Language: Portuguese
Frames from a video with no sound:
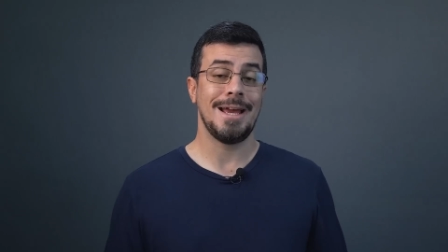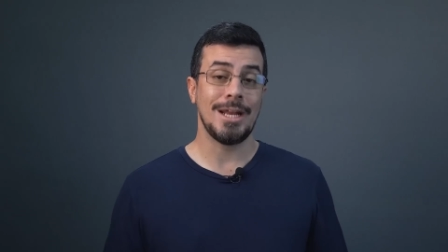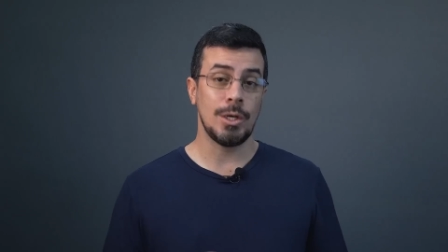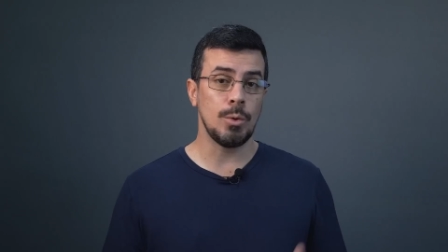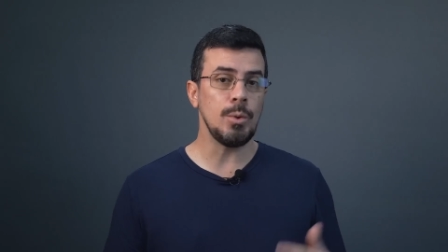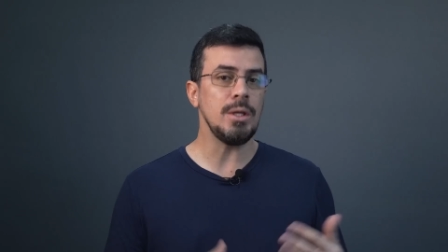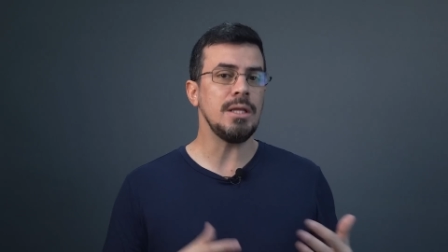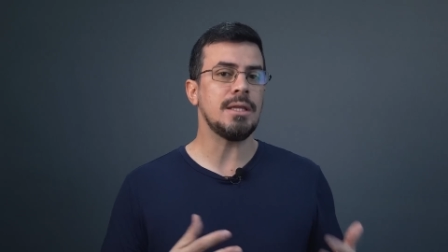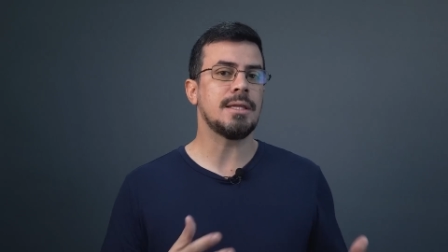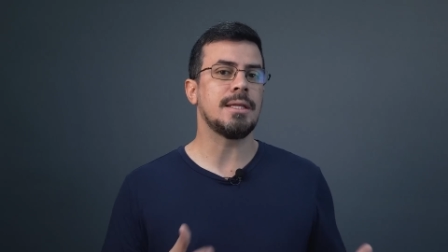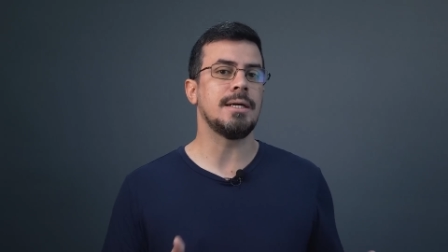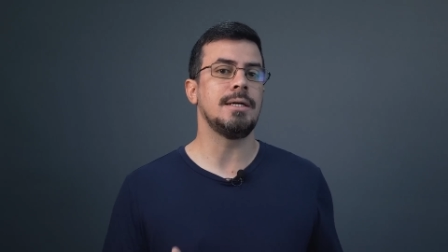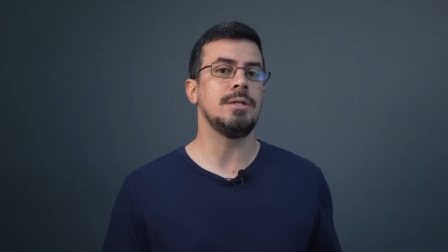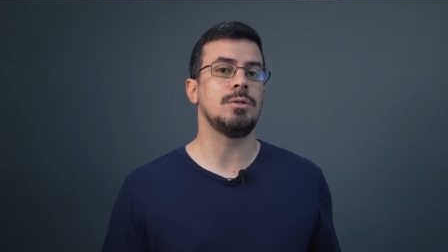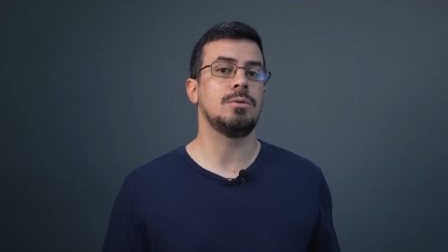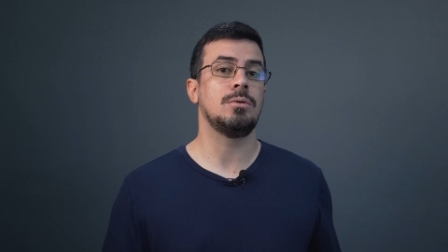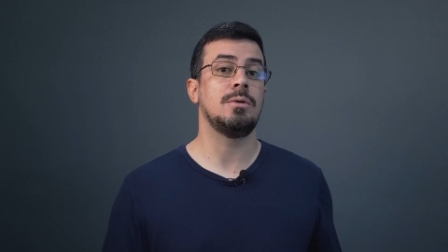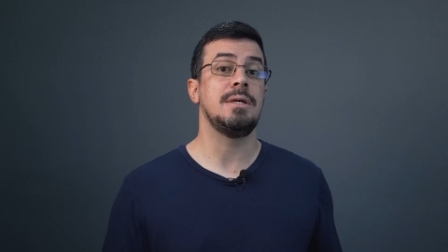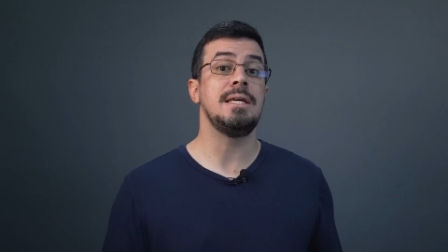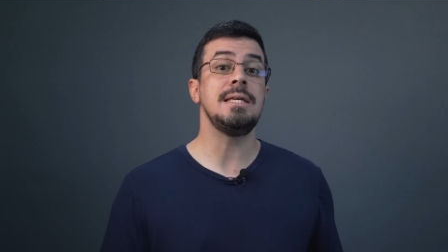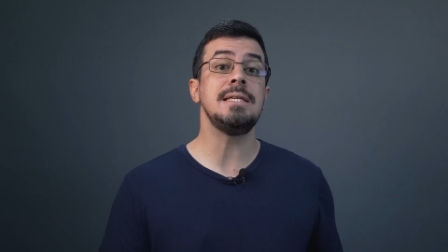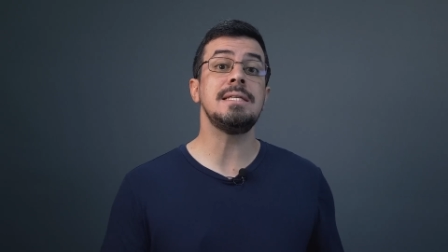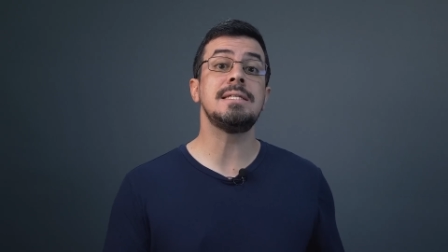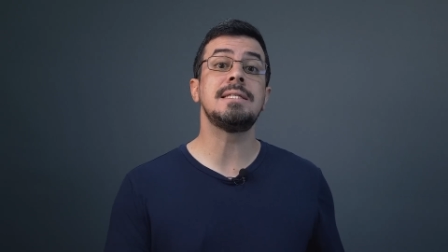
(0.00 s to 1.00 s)
No
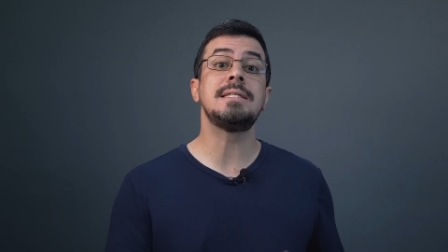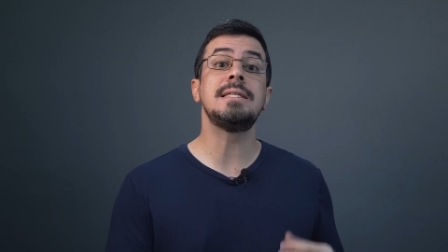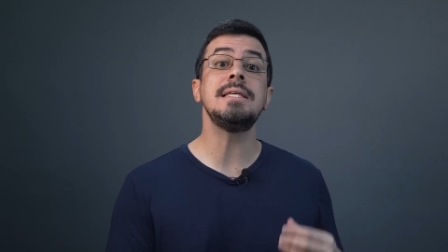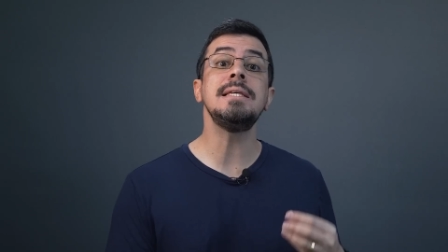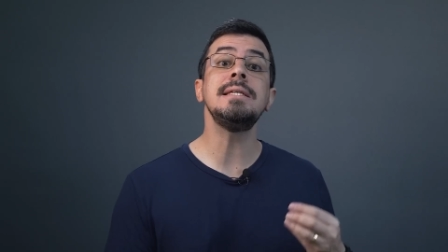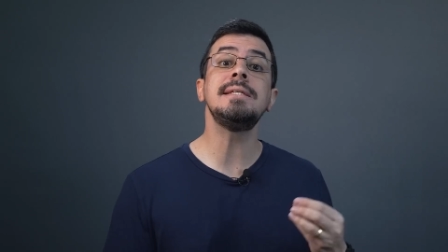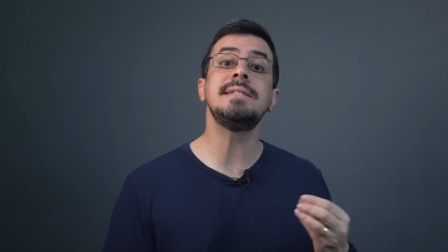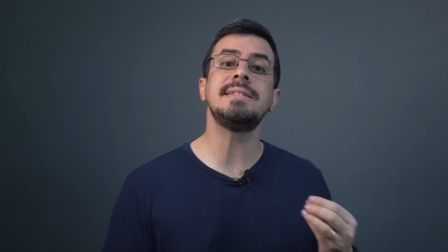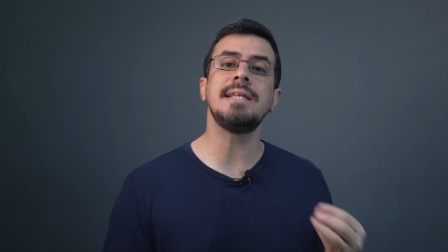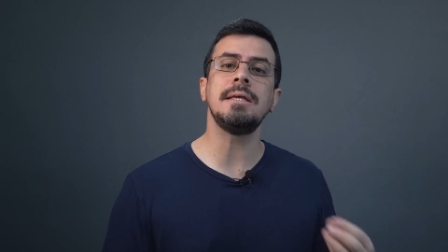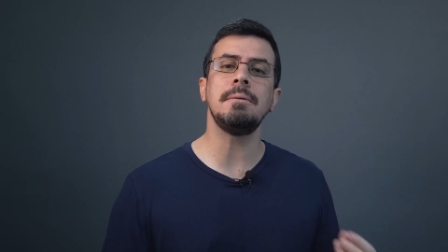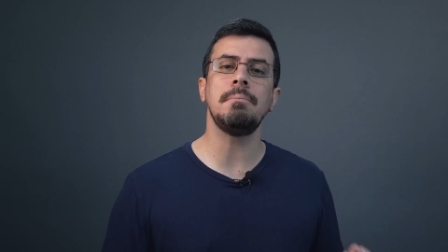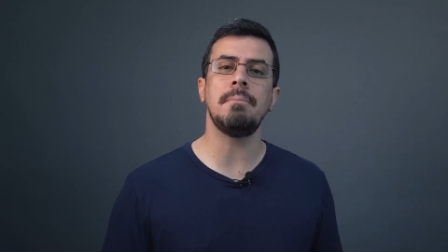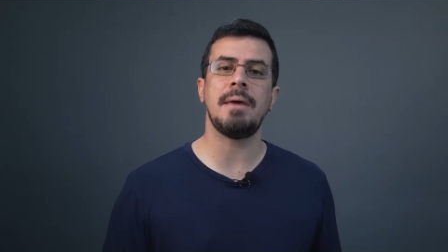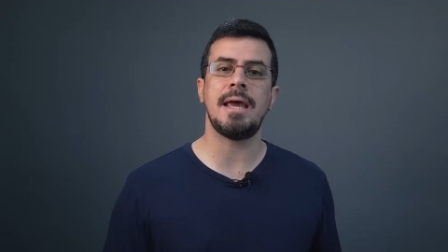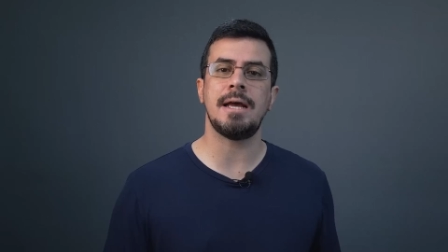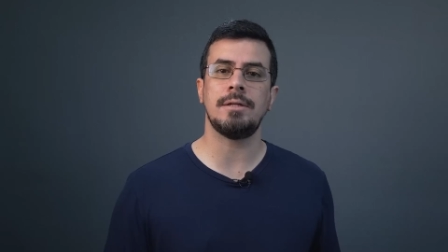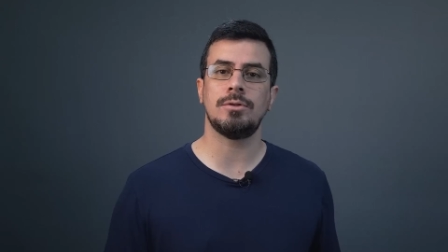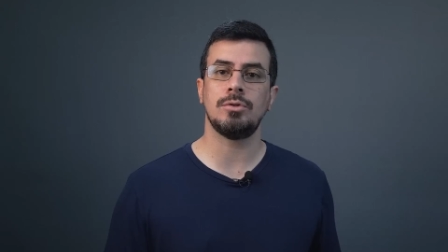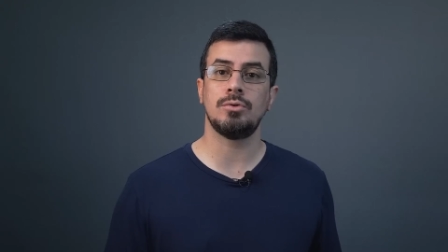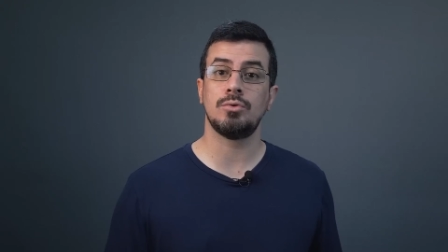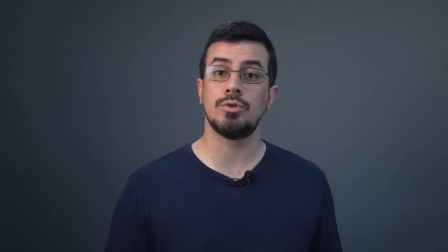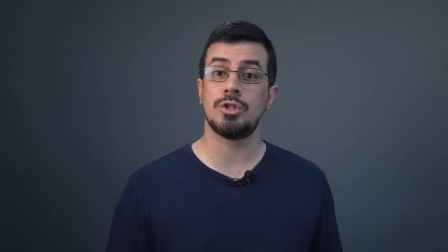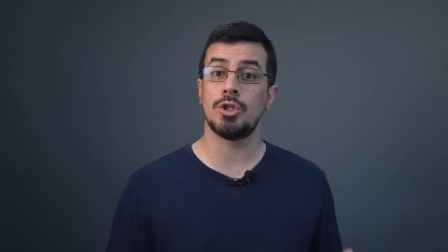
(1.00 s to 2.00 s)
entanto, existem
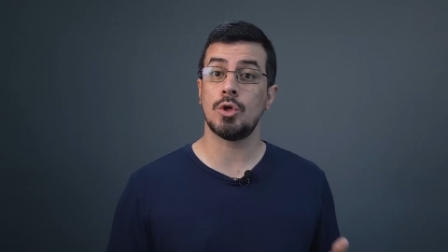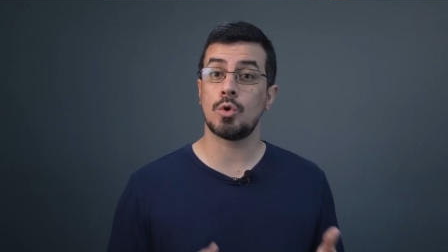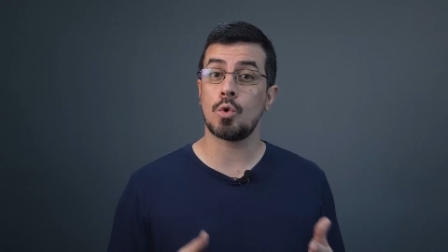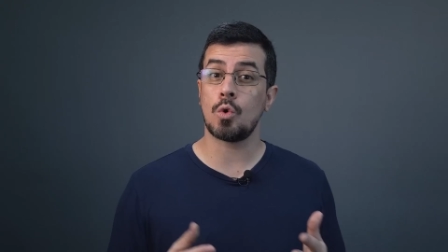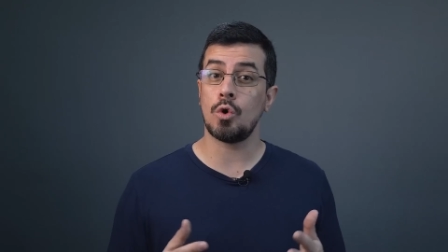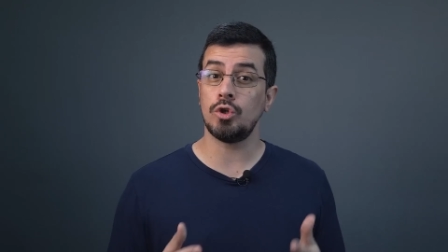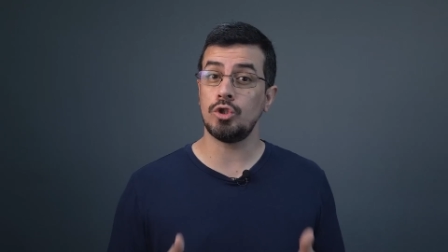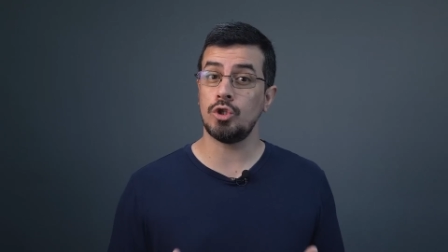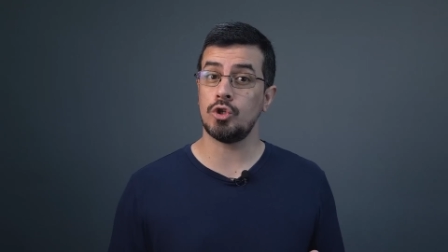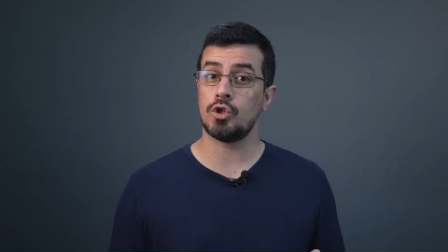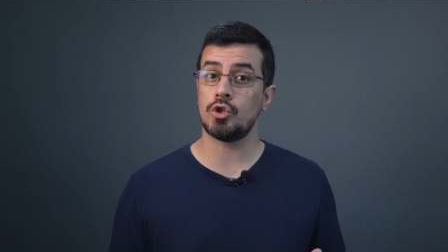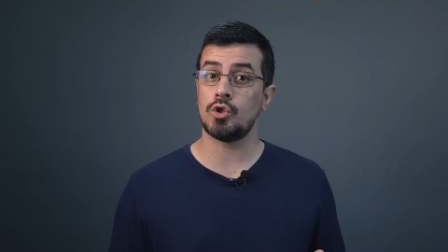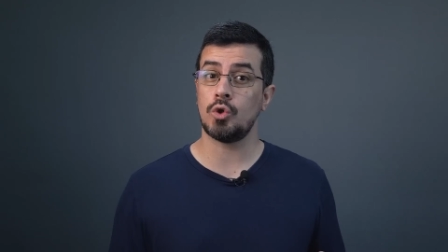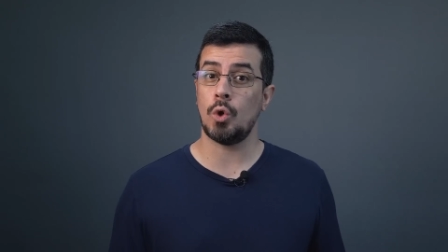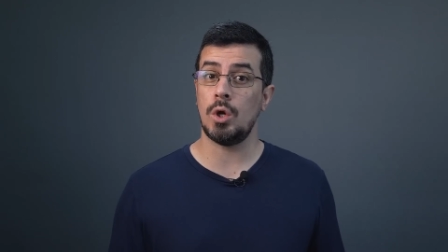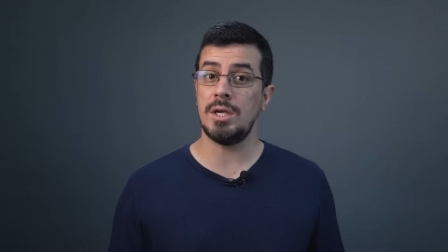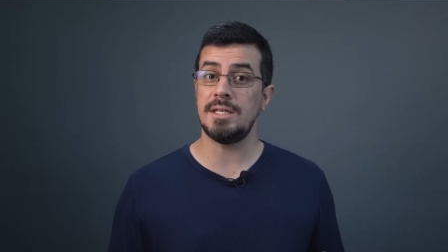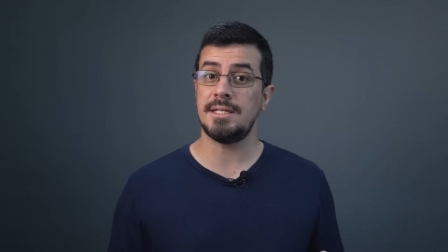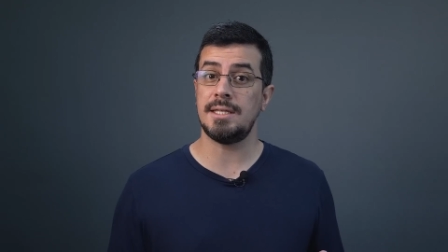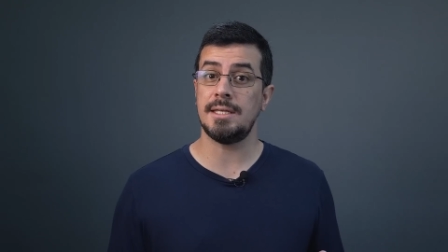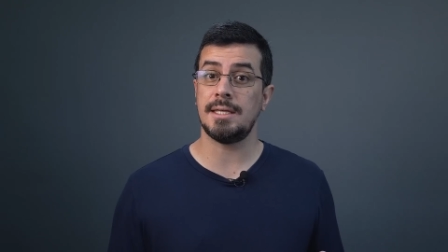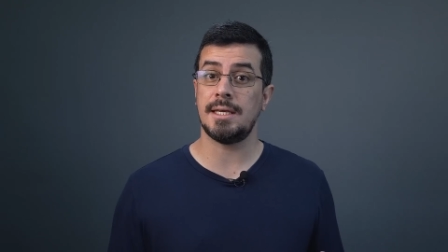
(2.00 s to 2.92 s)
métodos e condições